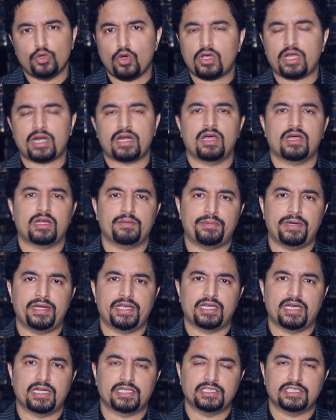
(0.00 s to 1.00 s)
जो करना
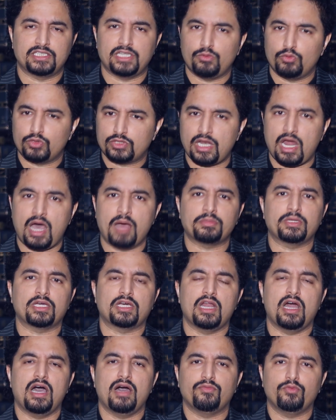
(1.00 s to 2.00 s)
पड़े कर्ज चाहे वो इस्लाम के
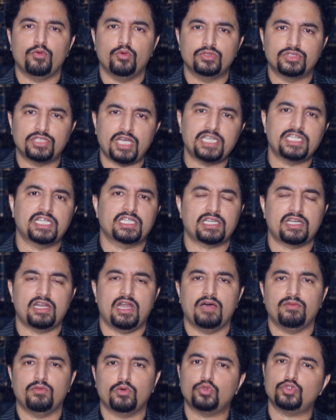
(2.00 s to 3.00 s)
ख़िलाफ़ हो इंसानियत के
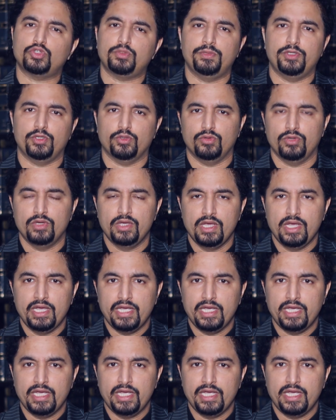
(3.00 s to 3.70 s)
ख़िलाफ़ हो कुछ भी हो